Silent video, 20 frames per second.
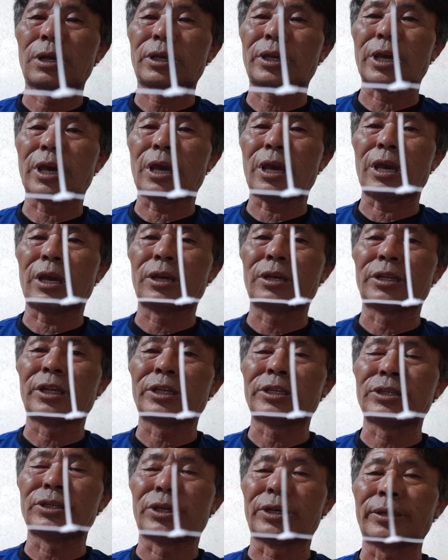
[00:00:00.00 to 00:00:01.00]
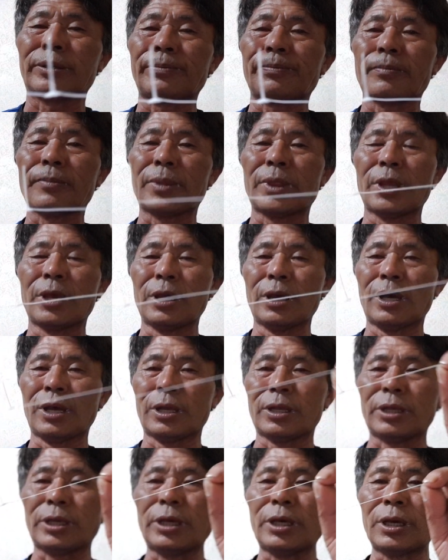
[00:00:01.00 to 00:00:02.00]
깨끗하지요
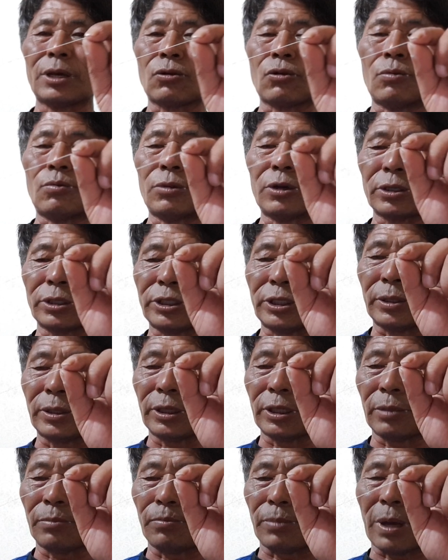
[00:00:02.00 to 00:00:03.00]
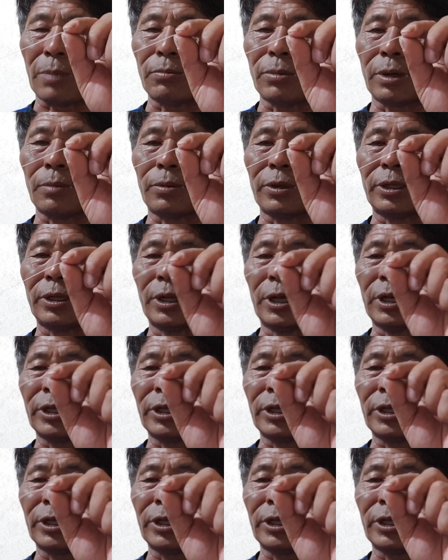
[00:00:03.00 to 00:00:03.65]
이 구멍 짓는 방법을